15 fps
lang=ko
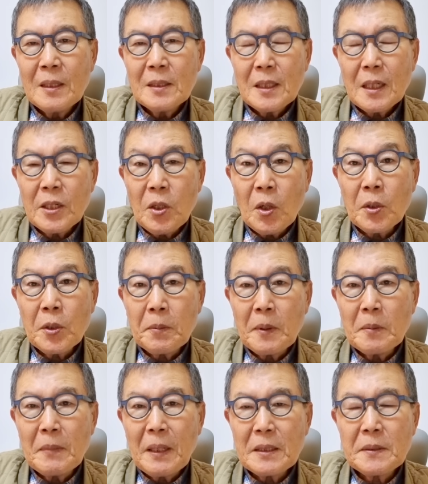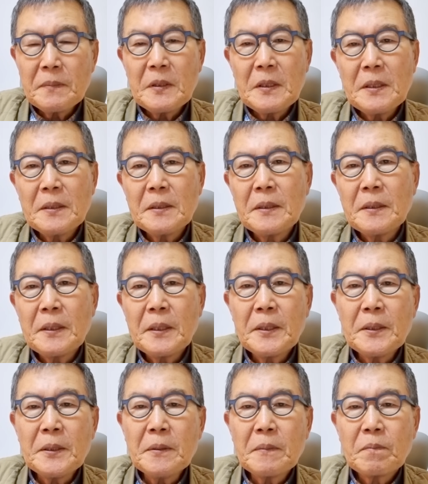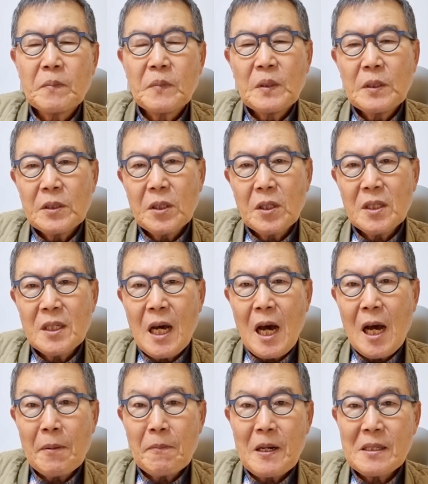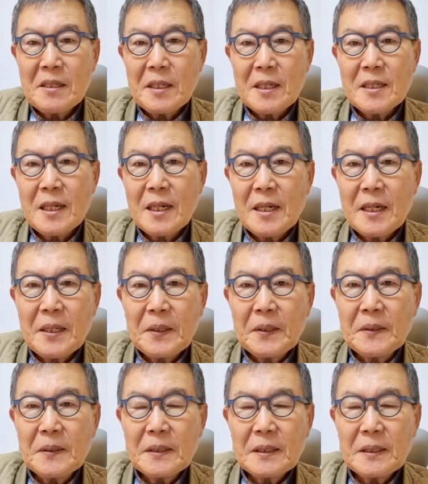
제가 여러 번 말씀드렸는데요. 저는 암 환자잖아요.